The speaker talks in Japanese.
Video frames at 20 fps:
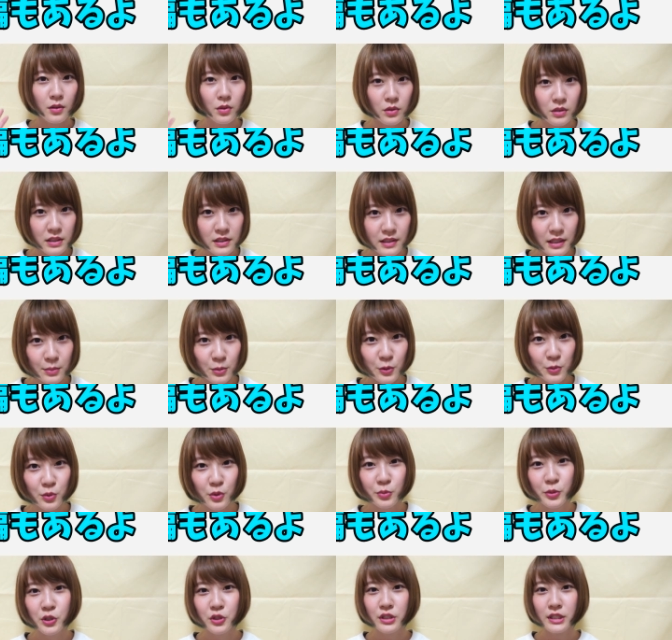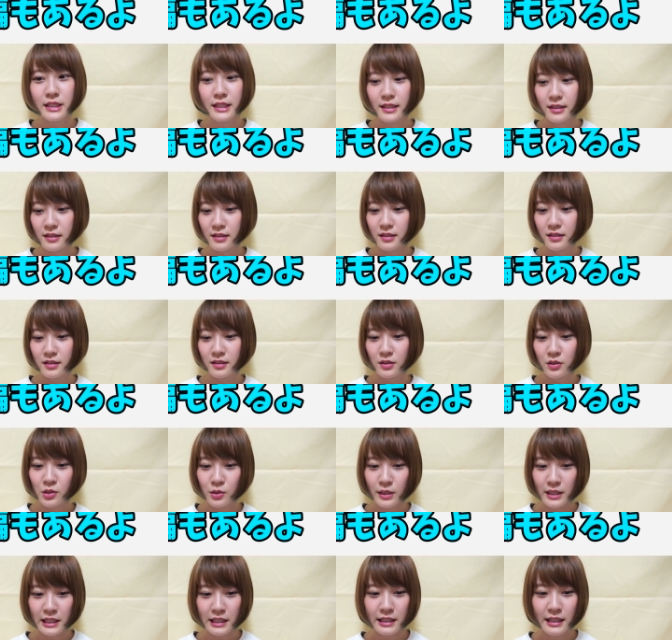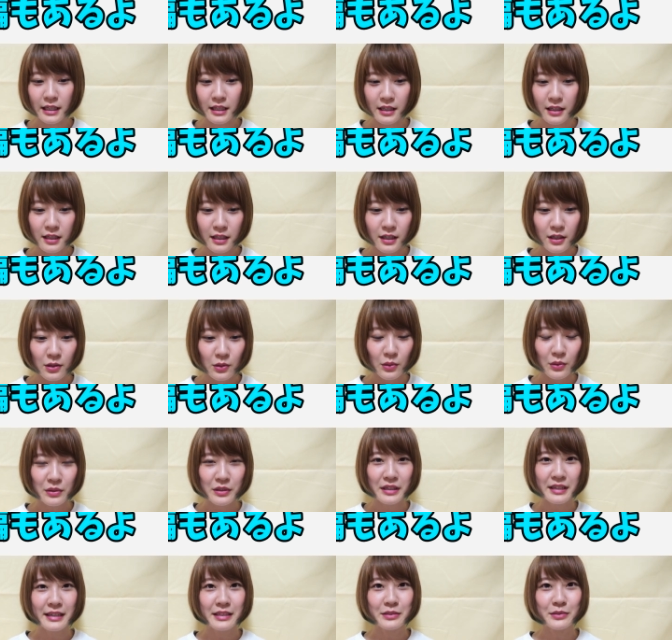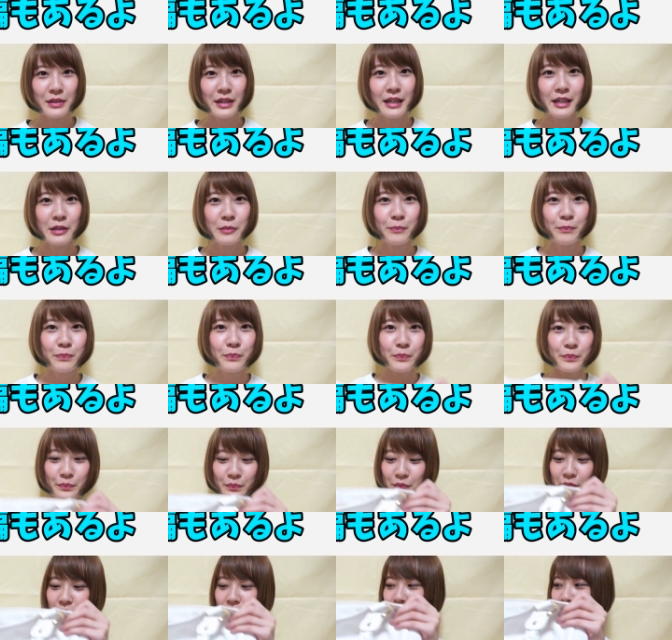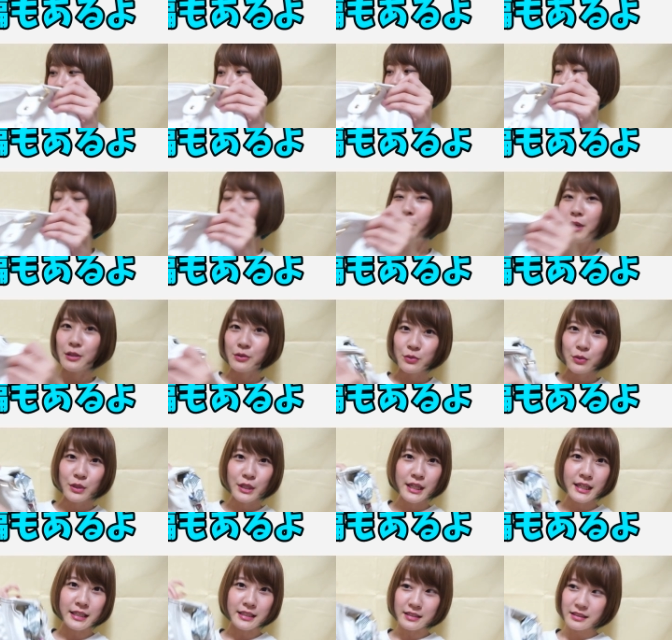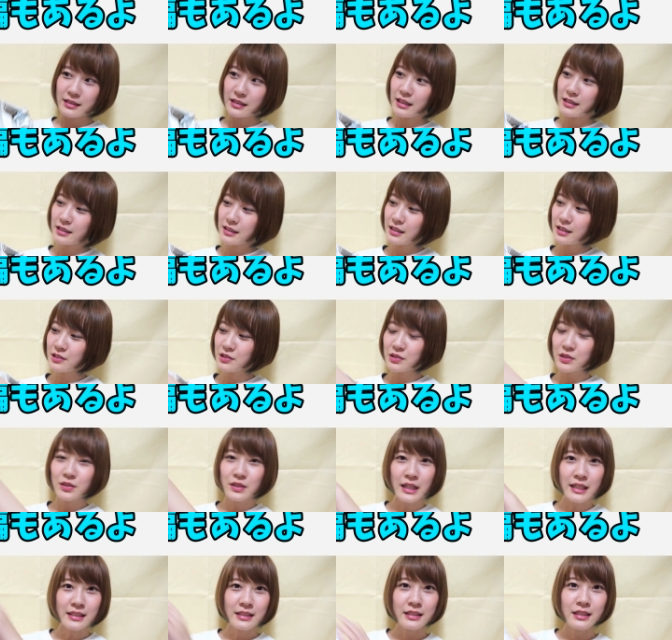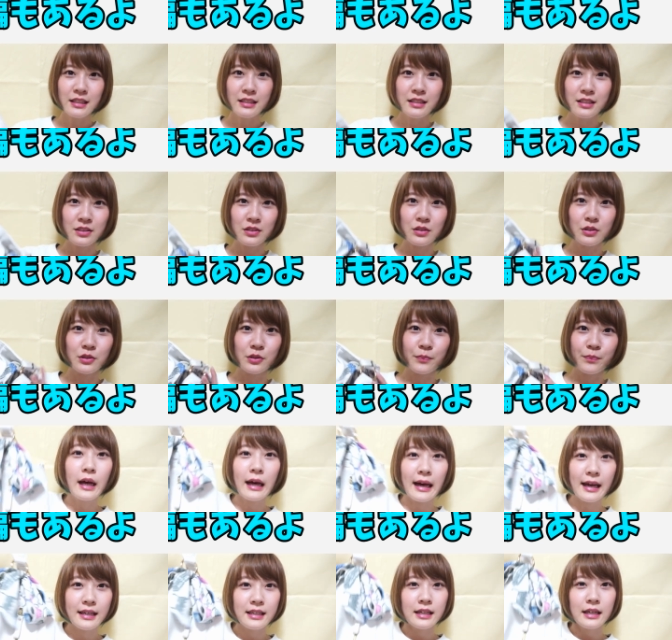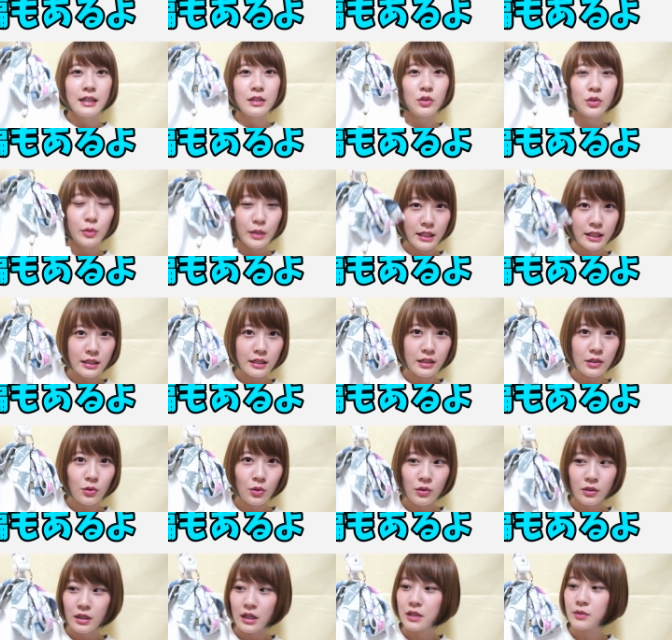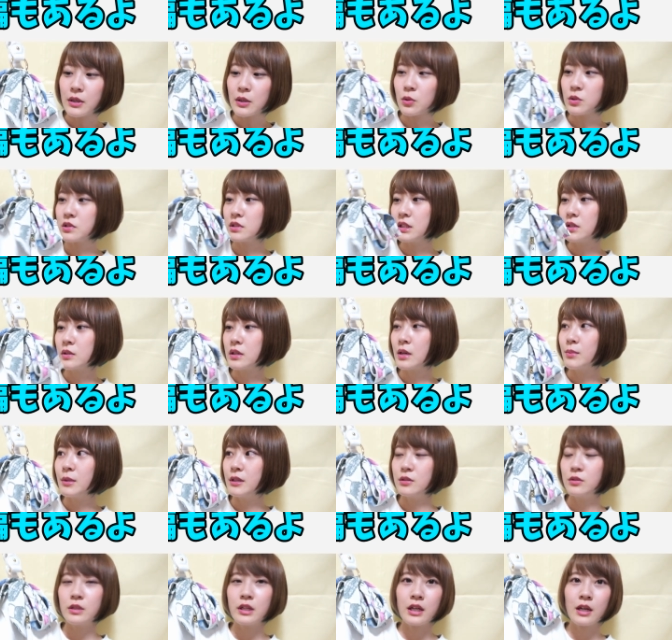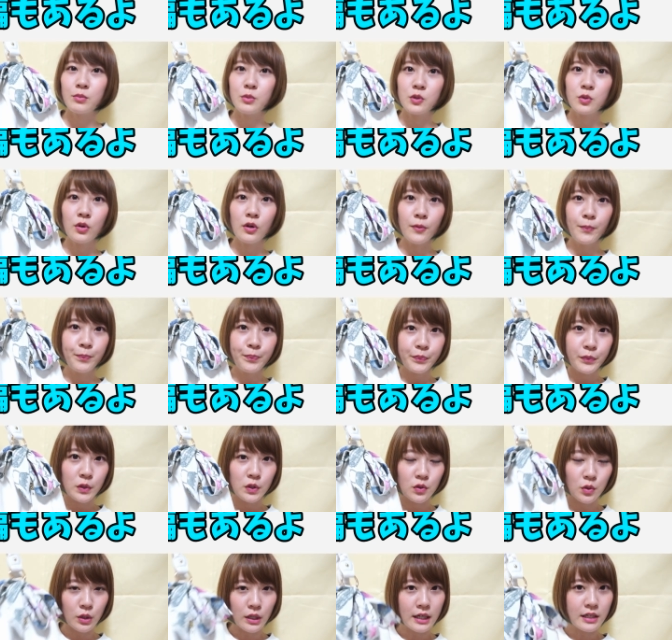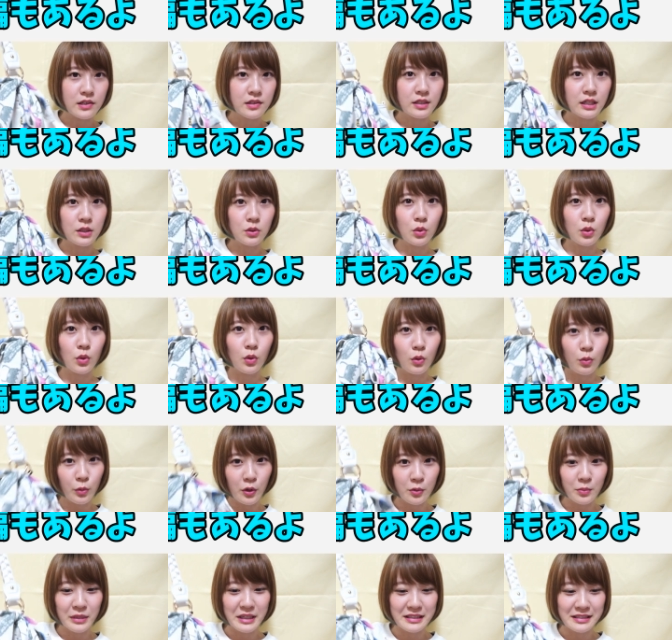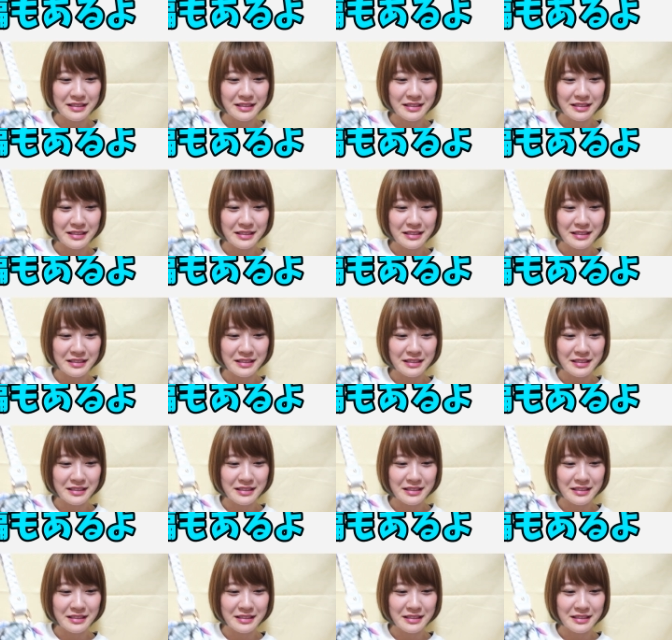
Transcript: んにちはぽんぽみゆりですというわけで今回はカバンをね新しく買ったんですよはいというわけで今回はこちらのカバンの中身を紹介したいと思いま